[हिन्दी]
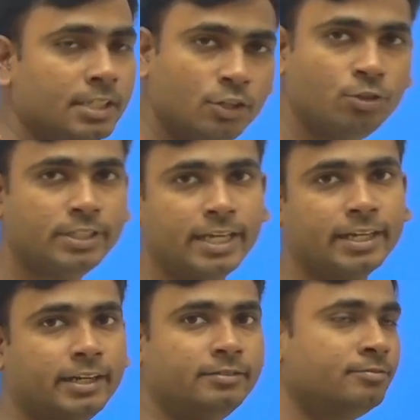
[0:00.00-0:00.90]
यही हो
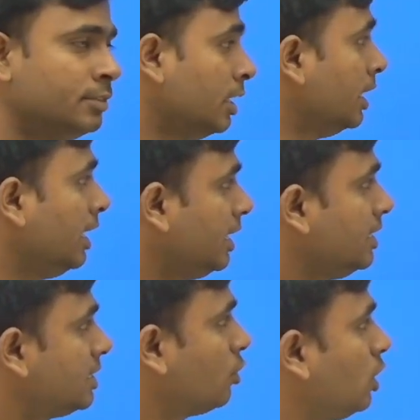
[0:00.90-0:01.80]
जाएगा लेकिन
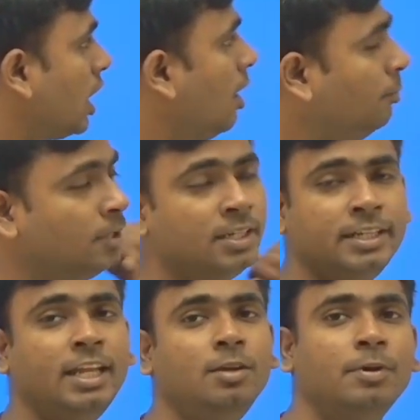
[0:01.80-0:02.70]
इससे कोई काम
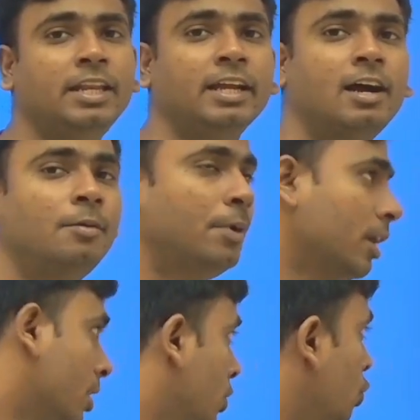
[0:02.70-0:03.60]
नहीं बनेगा
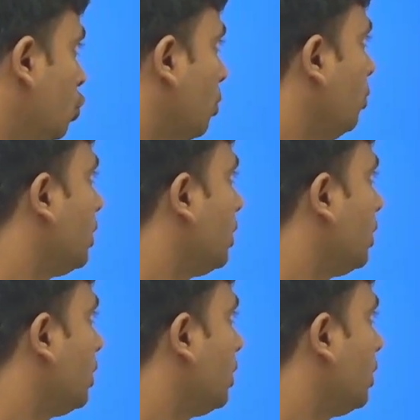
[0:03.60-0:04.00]
हमारा तो हम